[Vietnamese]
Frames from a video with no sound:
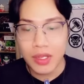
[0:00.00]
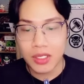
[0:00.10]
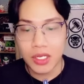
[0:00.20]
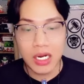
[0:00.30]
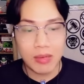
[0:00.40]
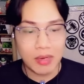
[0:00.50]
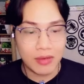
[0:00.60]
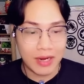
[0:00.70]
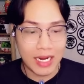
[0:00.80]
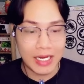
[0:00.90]
cho nên là
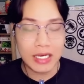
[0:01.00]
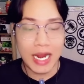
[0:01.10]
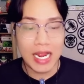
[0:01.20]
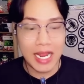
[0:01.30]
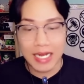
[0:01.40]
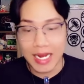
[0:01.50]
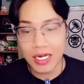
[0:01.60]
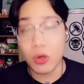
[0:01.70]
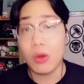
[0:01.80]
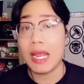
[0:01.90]
mình phải lấy ra hai cây
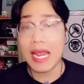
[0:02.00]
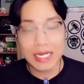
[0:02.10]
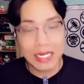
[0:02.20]
để thuần hóa hai